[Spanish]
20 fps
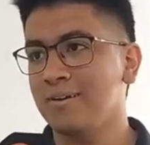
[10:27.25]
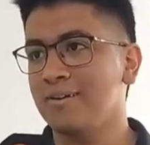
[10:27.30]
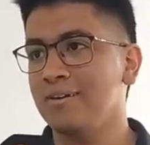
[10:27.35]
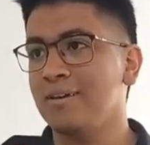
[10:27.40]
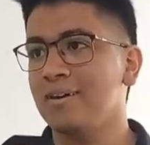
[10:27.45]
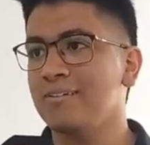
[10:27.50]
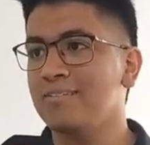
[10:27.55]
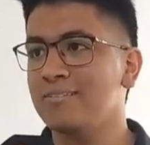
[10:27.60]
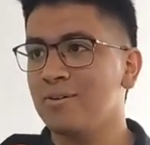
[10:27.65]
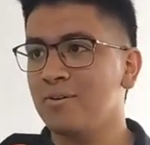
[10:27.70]

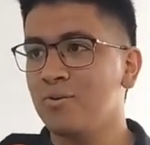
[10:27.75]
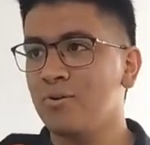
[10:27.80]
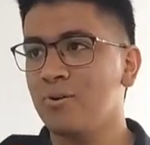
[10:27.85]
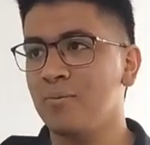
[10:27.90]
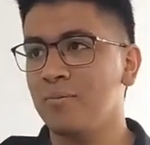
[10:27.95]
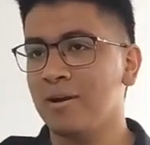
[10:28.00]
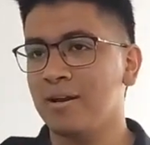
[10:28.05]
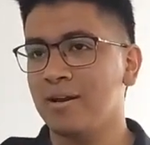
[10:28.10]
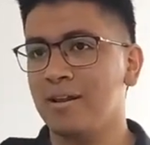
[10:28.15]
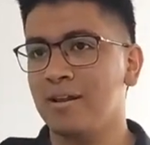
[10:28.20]
Y ese
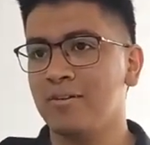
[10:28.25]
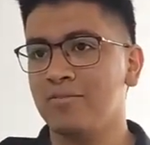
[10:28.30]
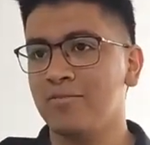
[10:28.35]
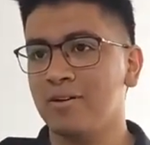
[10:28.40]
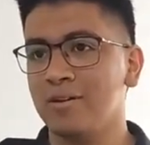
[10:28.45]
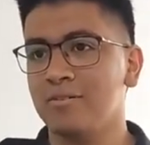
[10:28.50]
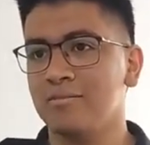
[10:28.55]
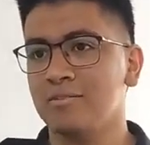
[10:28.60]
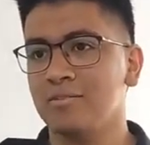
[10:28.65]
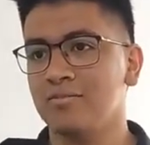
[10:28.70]
uno marca la
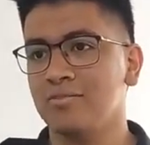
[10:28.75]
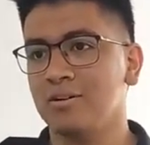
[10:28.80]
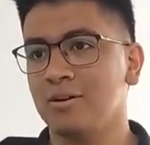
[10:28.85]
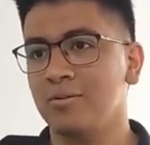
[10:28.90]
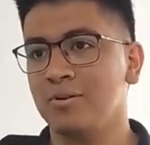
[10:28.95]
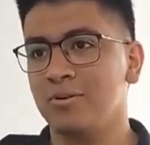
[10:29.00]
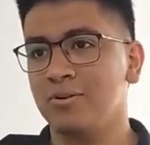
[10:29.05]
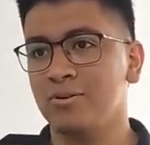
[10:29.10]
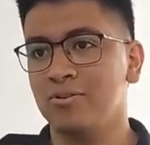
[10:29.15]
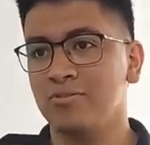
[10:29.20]
diferencia. Así que
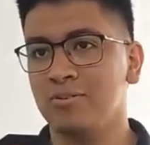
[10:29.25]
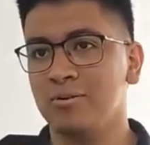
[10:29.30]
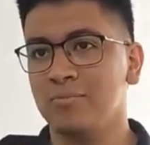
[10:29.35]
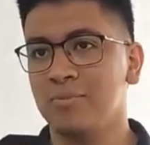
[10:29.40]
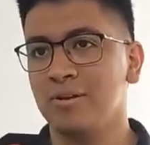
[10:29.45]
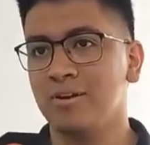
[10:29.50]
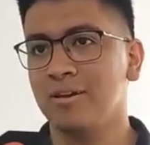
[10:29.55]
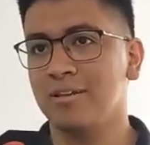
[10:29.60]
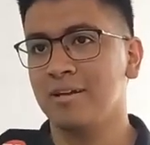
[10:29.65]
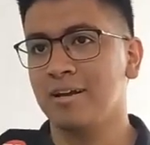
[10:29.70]
bueno, yo
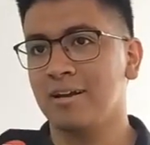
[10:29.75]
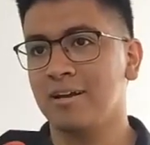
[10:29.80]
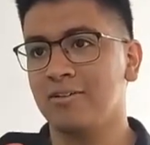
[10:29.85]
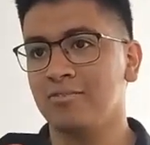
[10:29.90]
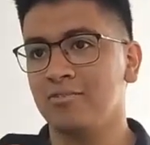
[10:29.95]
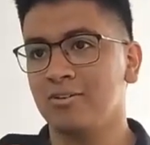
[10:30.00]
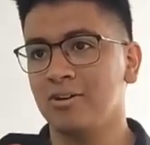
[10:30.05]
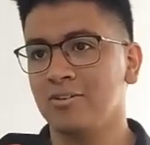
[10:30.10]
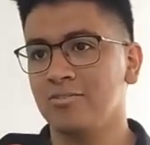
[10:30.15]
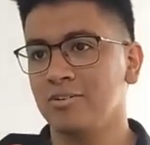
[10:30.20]
siempre voy a estar
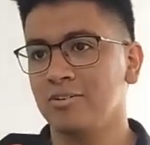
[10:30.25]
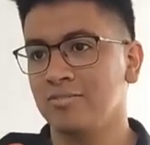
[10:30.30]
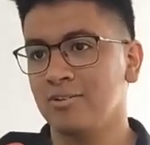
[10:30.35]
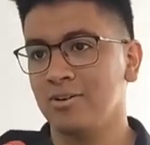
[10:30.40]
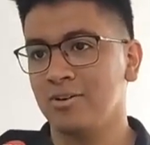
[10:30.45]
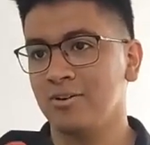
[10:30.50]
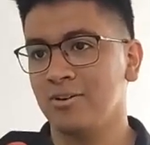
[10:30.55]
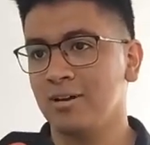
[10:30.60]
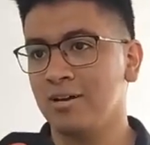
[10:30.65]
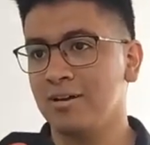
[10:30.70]
agradecido a esta
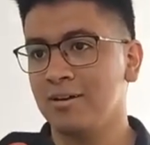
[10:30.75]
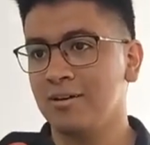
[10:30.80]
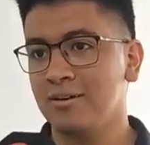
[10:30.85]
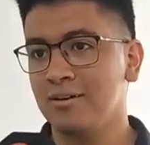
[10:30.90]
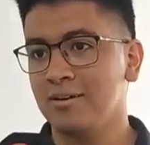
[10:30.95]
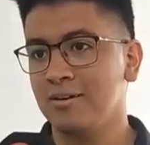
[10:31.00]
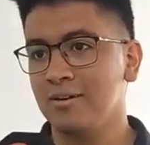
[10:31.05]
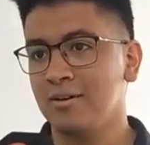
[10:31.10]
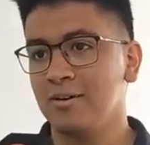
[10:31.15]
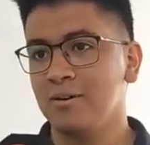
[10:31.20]
señora
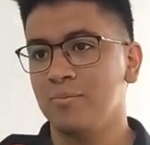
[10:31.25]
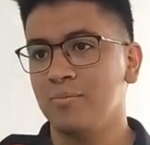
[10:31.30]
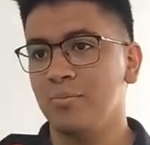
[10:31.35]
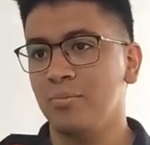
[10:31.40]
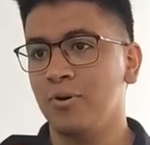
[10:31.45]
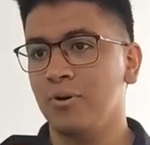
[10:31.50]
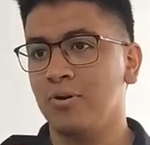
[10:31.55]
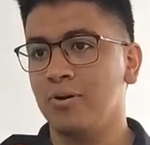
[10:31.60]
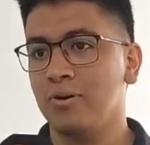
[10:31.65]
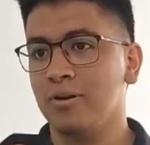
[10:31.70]

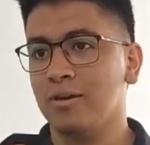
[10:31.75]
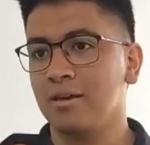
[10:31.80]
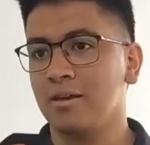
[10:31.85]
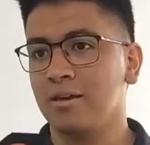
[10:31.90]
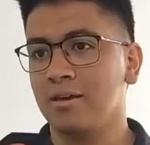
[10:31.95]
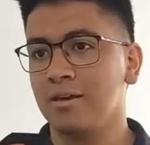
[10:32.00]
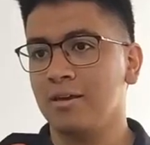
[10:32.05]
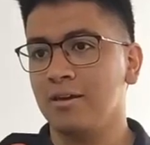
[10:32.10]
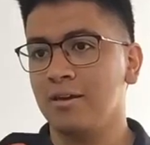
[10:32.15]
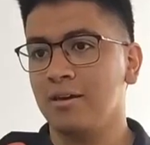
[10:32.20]

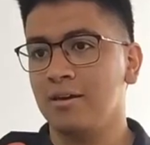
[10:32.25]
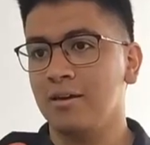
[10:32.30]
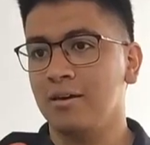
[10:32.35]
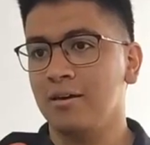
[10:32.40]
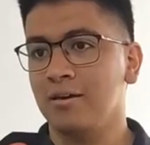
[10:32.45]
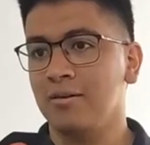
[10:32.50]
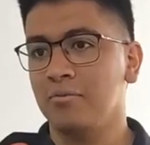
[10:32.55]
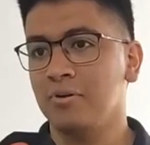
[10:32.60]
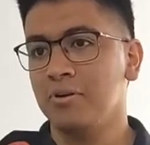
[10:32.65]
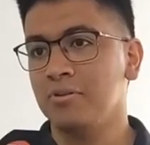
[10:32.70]

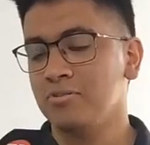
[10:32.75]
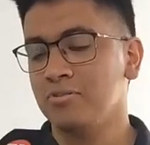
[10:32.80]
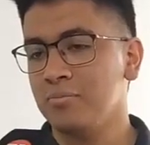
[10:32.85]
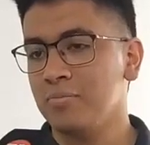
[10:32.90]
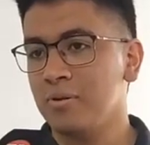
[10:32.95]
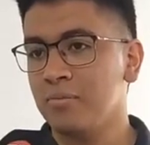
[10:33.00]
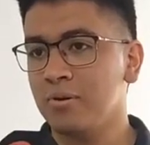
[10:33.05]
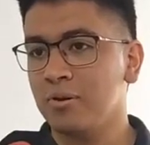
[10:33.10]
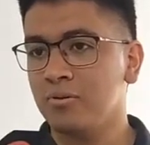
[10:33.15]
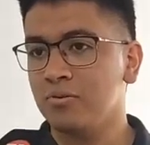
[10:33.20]
porque, bueno,
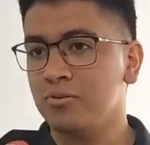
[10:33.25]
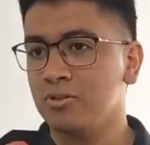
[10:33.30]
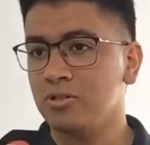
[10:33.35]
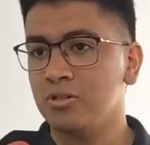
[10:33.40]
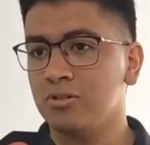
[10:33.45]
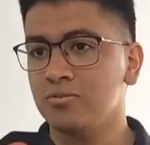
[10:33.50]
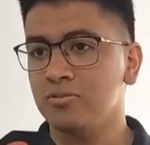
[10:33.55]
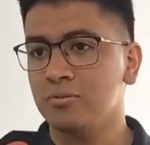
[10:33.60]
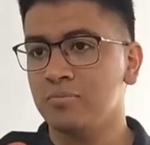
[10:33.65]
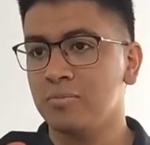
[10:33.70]
siempre me
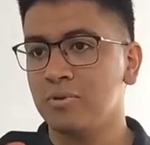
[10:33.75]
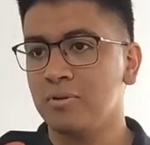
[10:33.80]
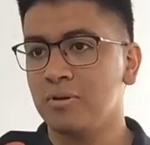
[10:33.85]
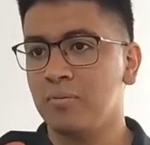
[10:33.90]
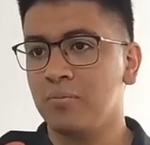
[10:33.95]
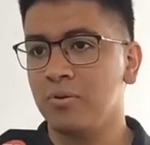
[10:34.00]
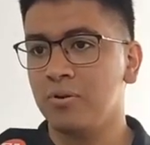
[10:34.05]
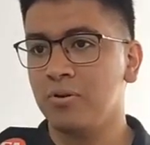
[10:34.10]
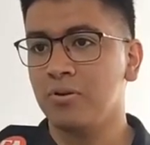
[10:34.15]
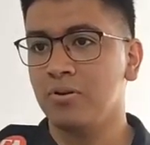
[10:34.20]
escuchó, siempre me
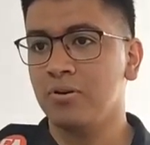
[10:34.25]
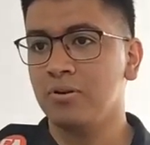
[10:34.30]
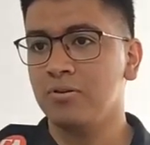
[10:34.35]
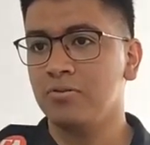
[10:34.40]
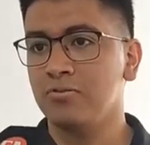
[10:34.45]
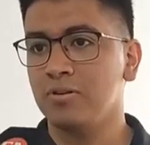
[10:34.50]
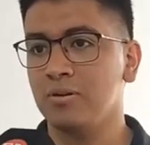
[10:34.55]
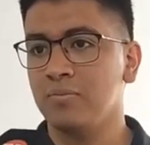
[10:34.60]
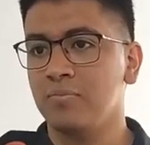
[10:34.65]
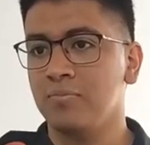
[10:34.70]
apoyó,
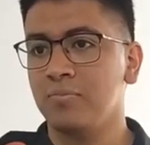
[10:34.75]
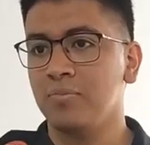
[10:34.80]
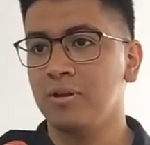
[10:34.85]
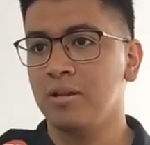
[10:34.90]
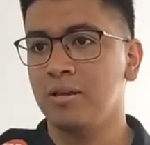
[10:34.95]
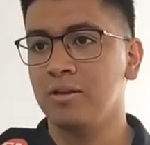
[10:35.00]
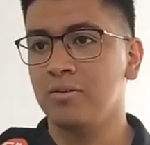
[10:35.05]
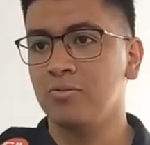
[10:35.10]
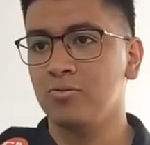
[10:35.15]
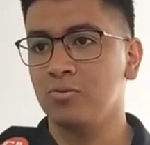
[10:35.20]

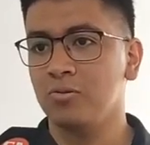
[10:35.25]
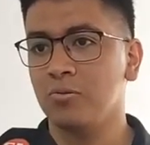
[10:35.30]
siempre